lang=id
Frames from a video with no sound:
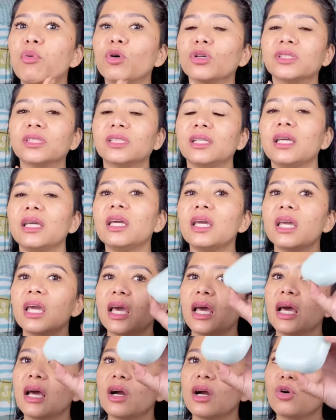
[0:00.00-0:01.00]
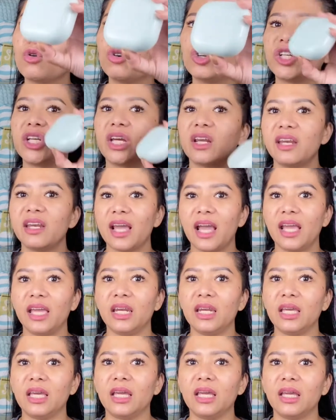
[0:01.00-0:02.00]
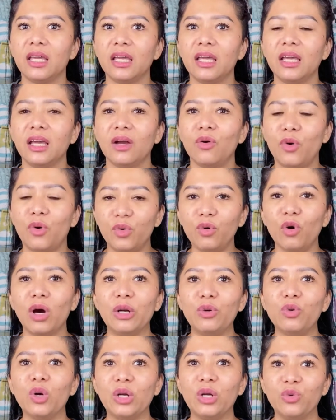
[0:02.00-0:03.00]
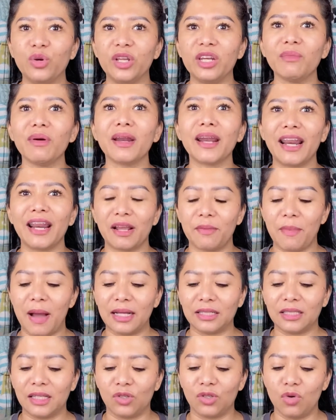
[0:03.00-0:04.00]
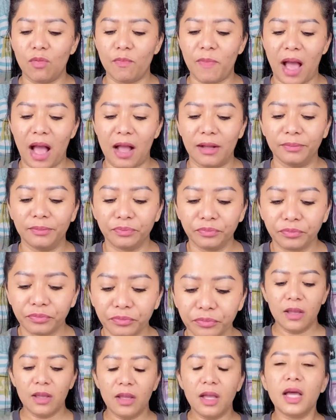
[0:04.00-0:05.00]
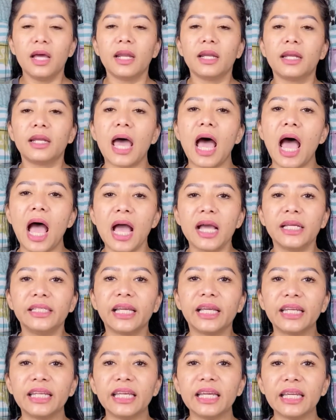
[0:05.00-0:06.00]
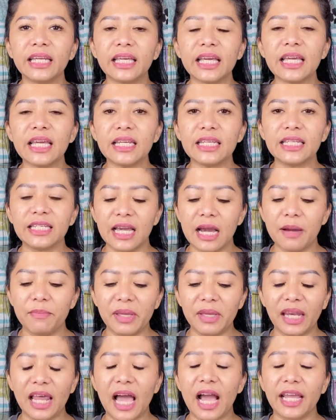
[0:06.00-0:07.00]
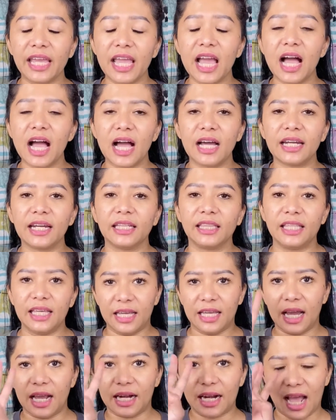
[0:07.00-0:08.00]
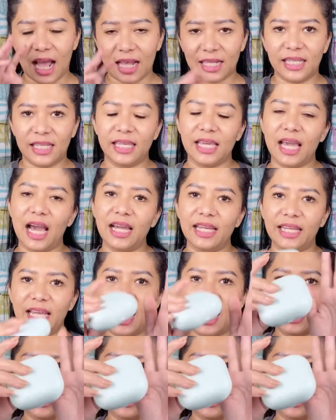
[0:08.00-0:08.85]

si cushionnya ini. Waduh, waduh, waduh, ini menarik banget sih sumpah. Nah, jadi ini dia bilangnya ada tiga rahasia yang